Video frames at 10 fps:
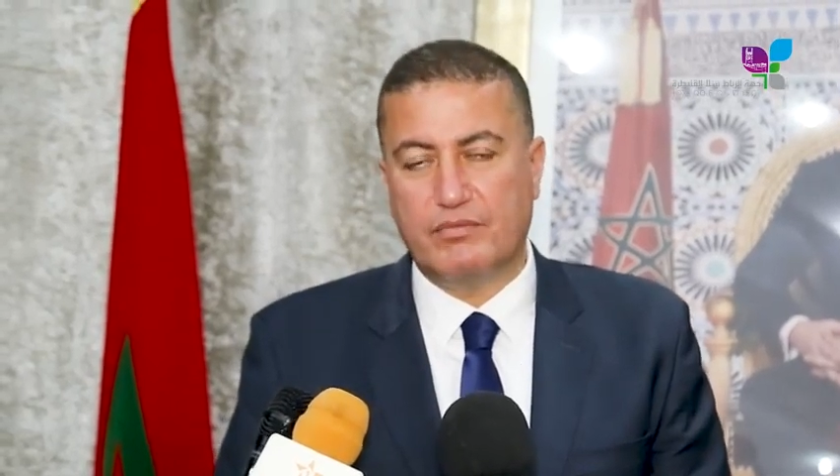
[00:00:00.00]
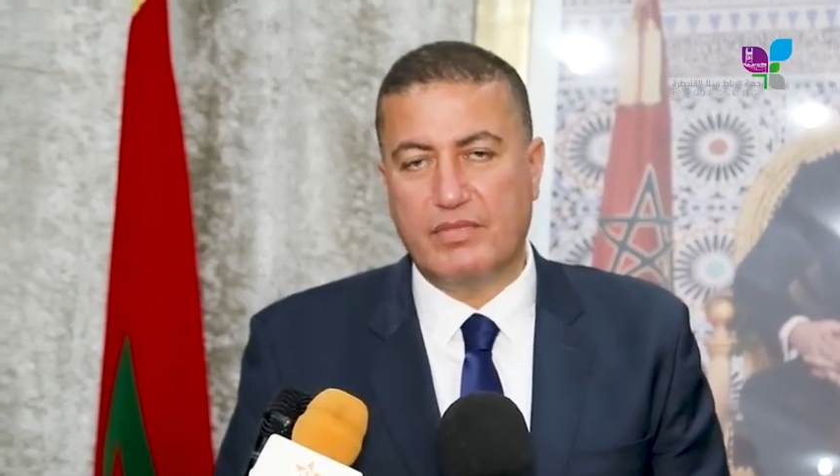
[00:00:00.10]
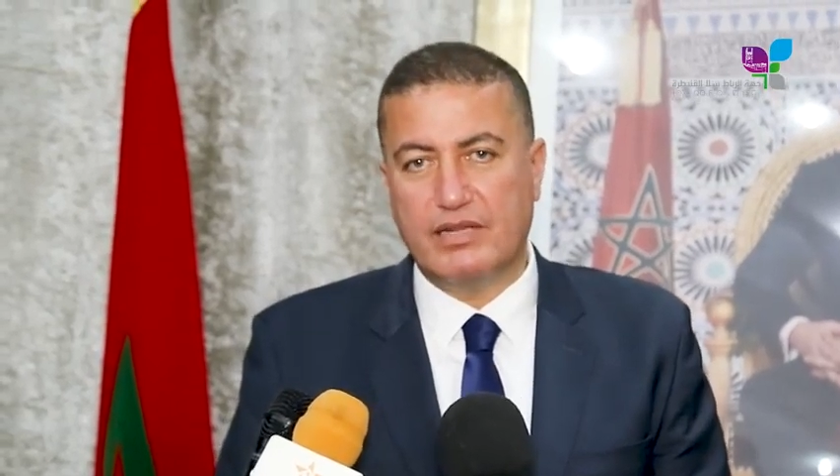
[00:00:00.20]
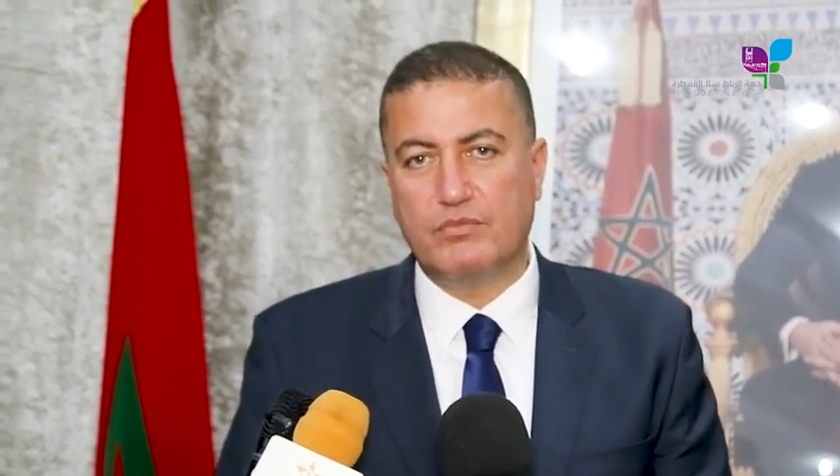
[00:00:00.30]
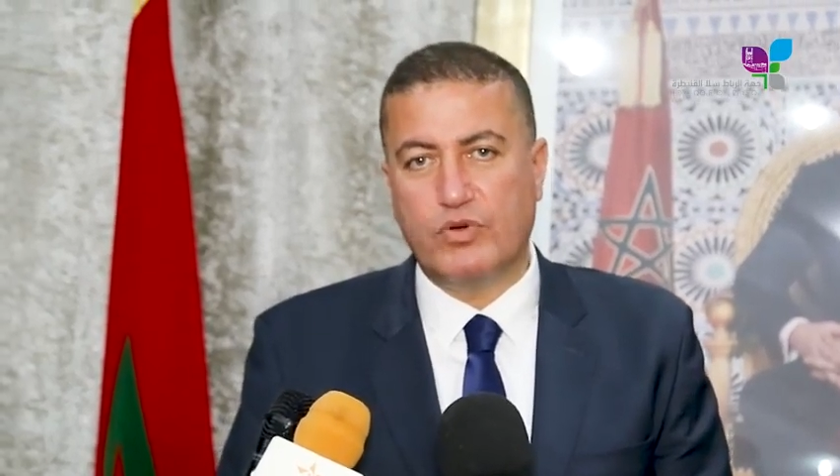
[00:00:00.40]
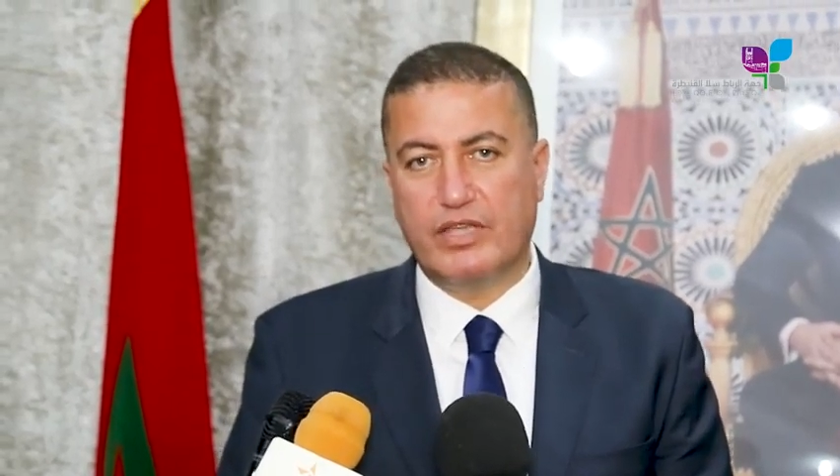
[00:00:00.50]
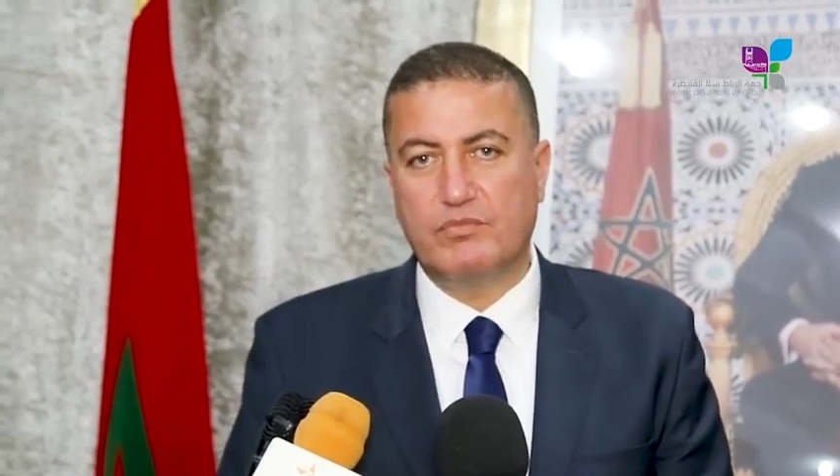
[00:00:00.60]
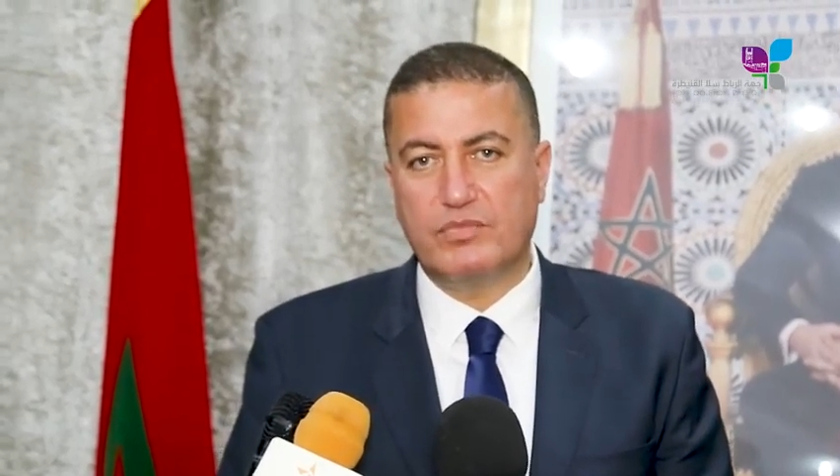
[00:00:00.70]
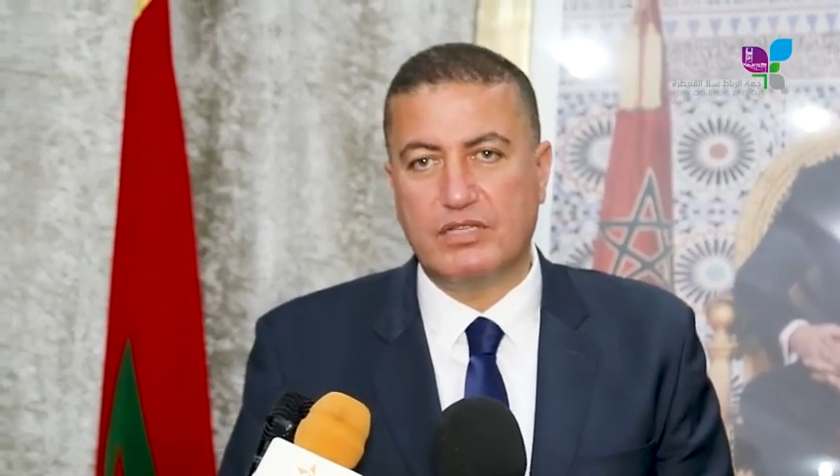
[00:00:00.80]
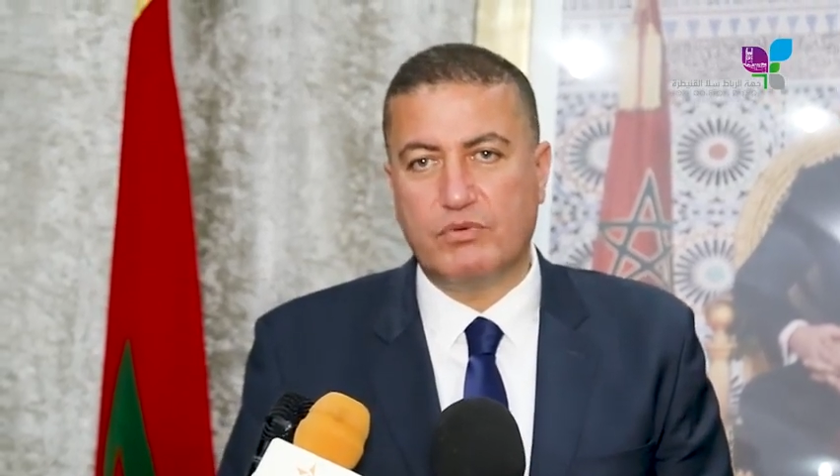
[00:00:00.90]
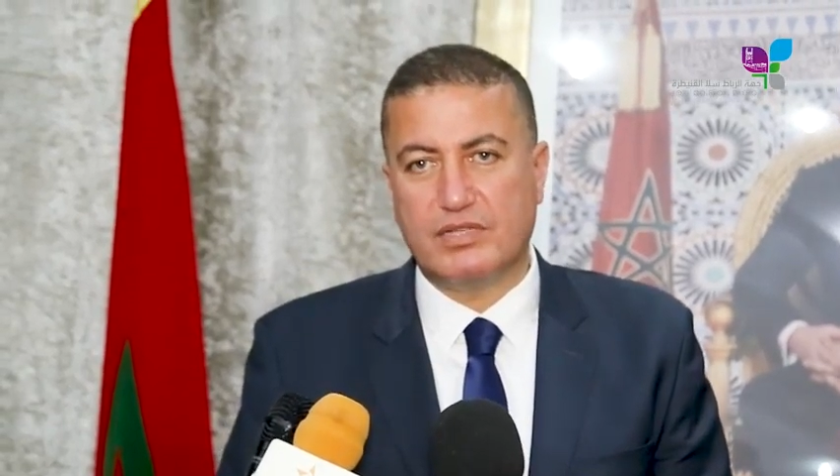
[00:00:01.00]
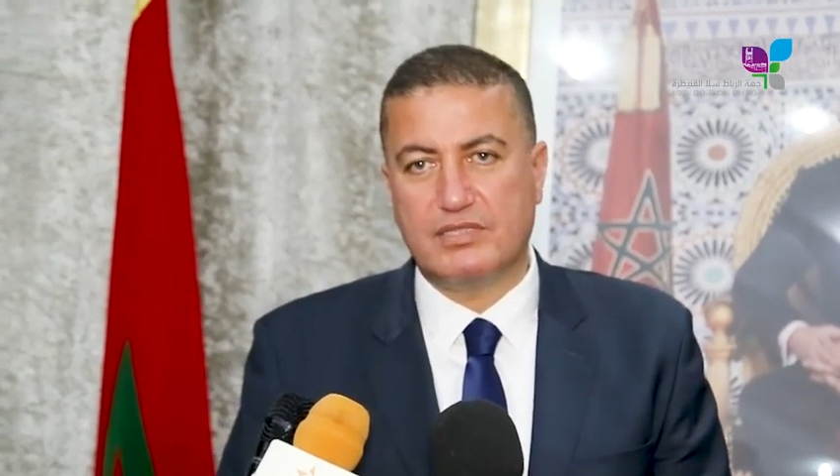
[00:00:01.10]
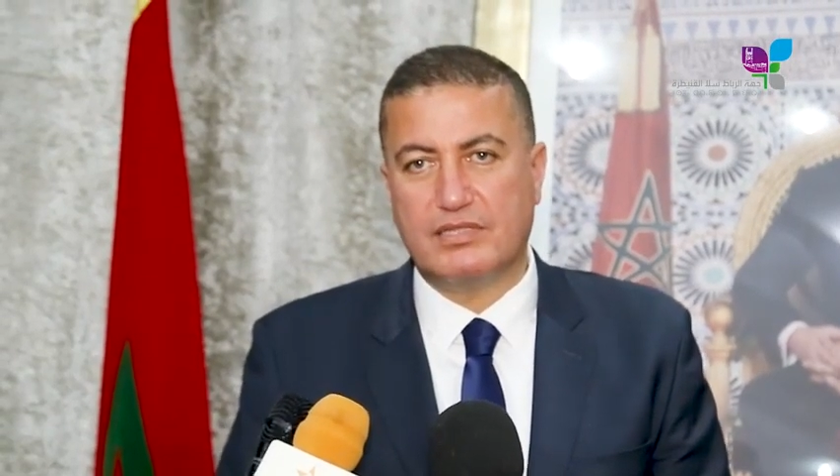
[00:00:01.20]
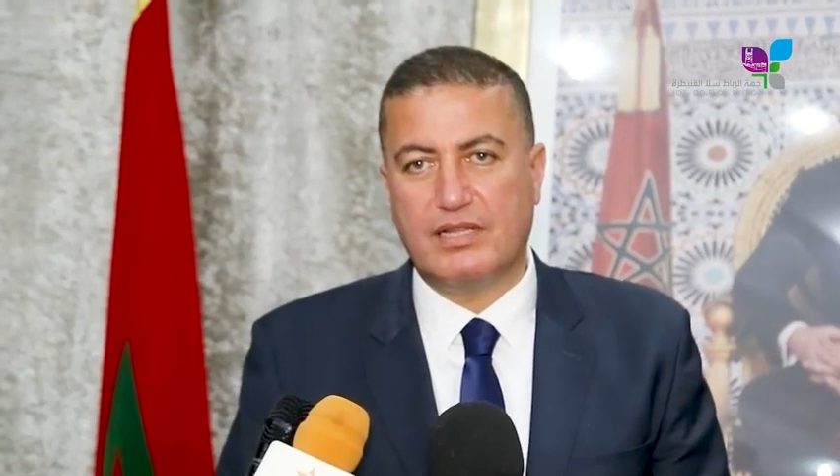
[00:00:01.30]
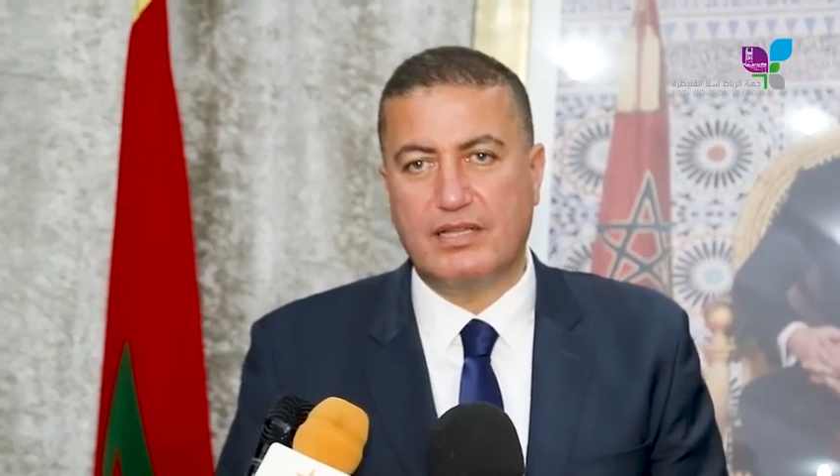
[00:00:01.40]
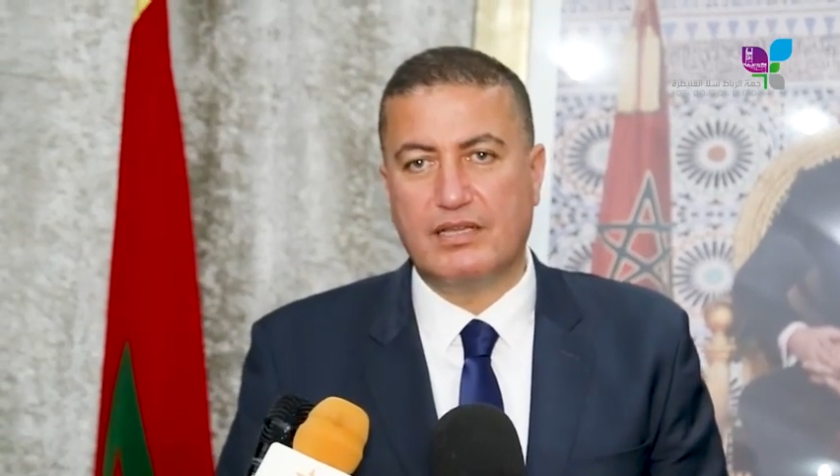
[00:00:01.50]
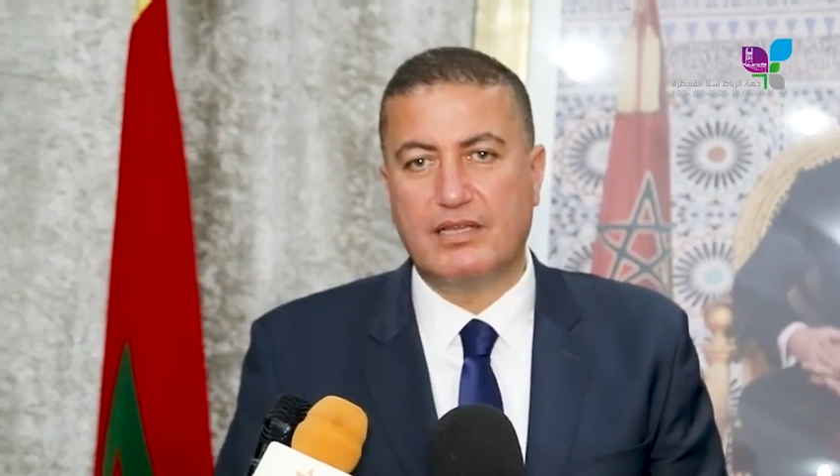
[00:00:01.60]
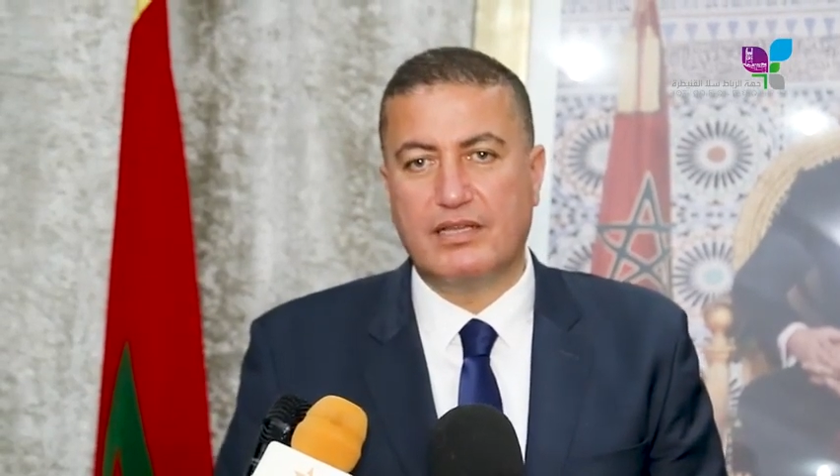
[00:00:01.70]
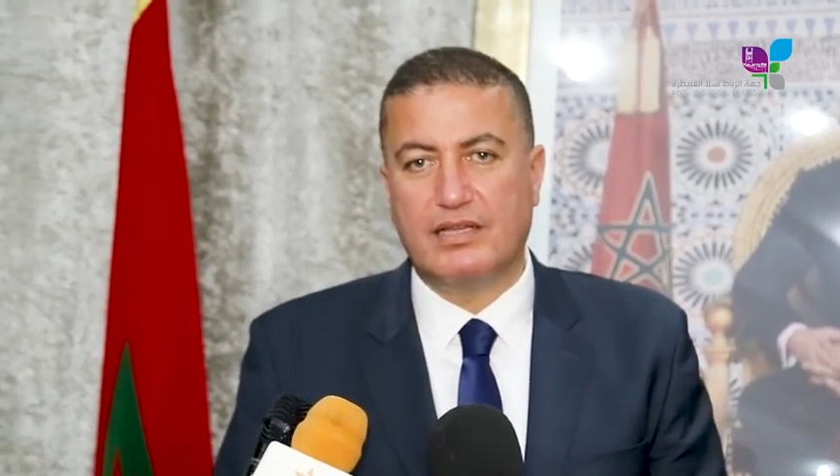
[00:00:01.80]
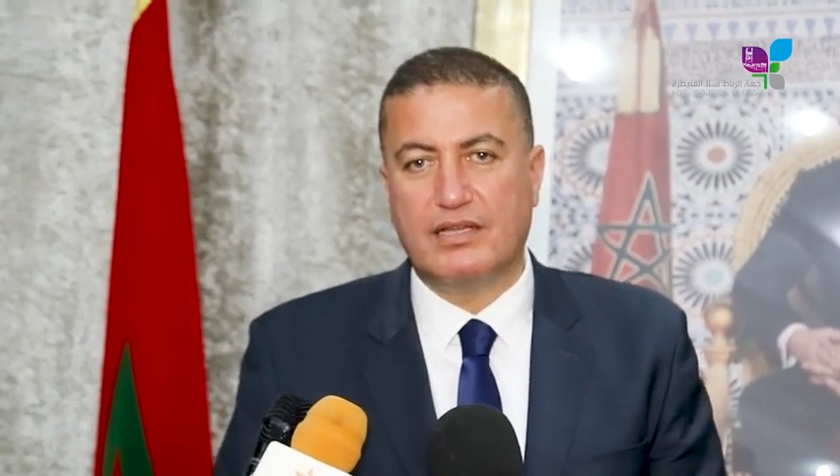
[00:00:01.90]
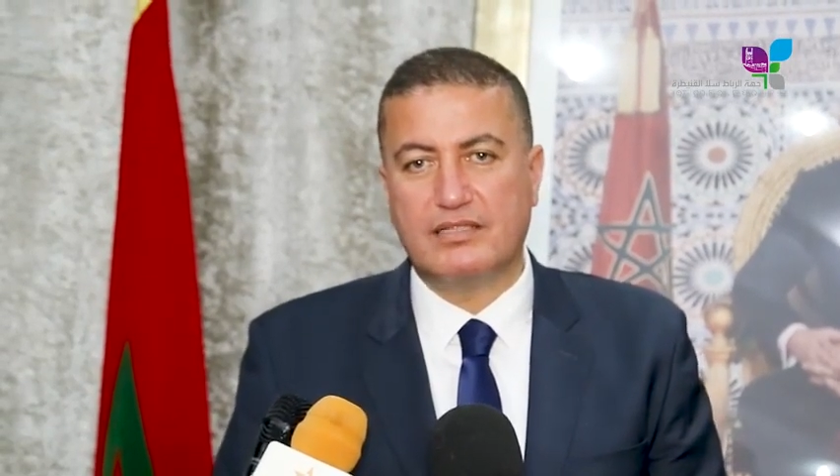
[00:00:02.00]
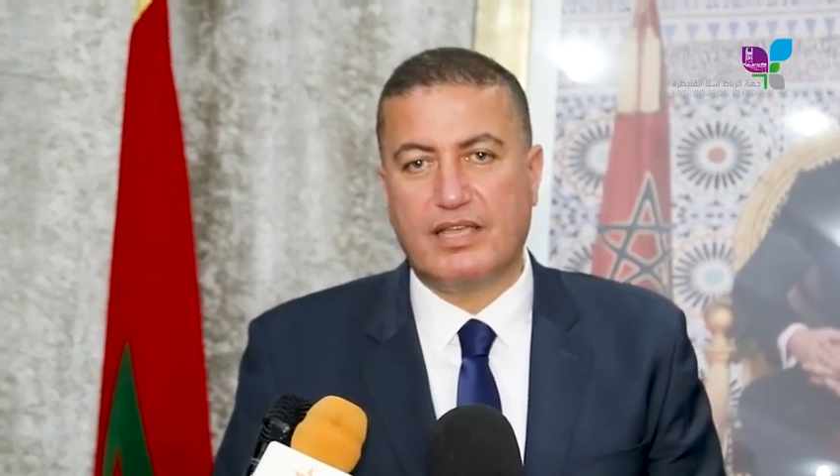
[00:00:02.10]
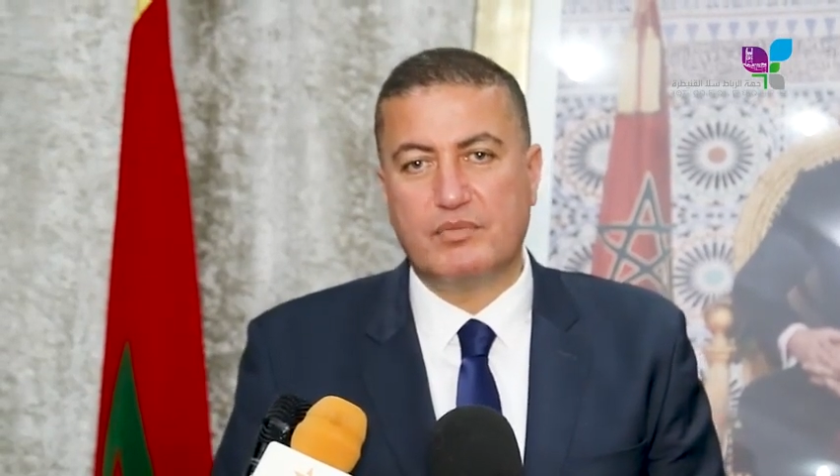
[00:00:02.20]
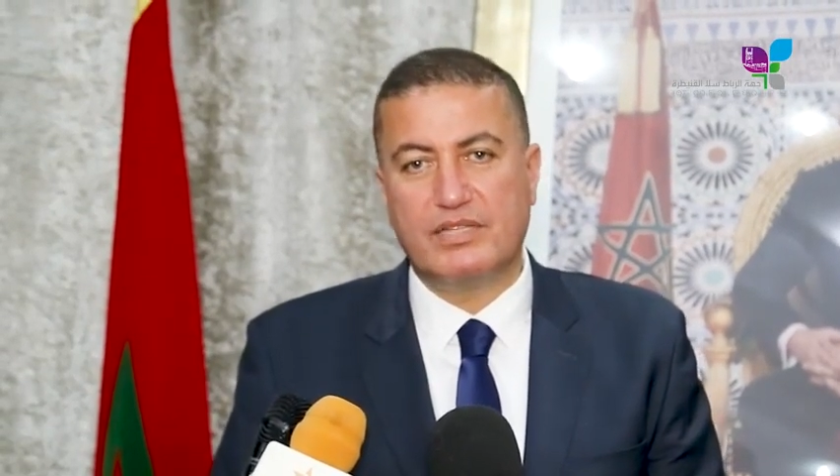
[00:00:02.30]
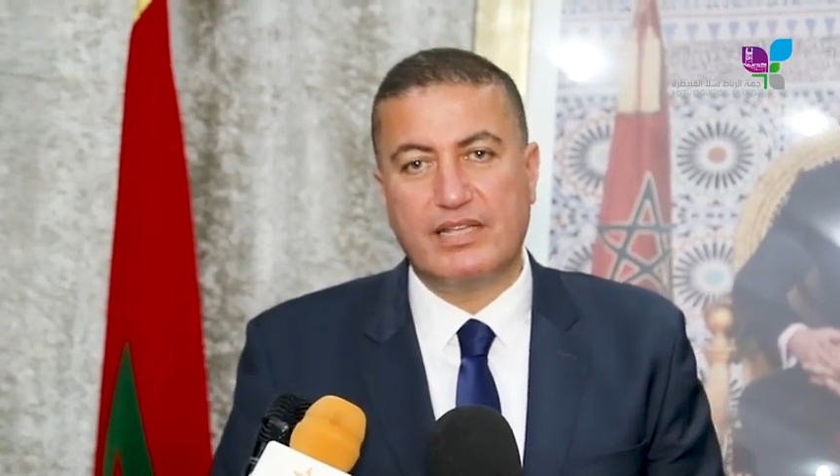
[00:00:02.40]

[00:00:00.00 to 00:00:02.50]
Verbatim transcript: مالي مهم تا ورصدناه آه، تقريبا